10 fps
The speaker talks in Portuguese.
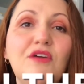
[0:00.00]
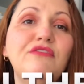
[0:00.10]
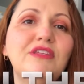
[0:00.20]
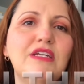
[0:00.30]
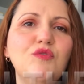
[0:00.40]
eu
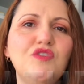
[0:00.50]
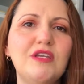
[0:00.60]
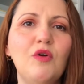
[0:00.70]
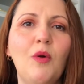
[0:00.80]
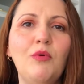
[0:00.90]
vou
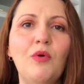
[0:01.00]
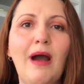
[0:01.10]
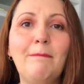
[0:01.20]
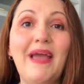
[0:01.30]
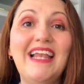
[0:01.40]
traduzir como
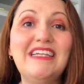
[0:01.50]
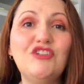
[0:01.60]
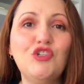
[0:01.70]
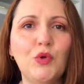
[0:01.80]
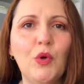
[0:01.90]
a pele
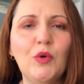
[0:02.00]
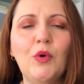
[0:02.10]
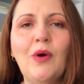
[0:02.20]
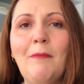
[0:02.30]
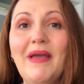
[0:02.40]
em jogo
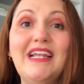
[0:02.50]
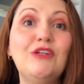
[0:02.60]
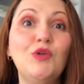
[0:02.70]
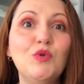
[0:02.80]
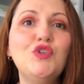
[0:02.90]
ou a pele
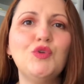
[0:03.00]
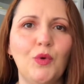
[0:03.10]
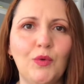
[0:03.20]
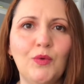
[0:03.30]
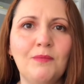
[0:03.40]
no
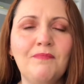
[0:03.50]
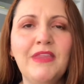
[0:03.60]
jogo.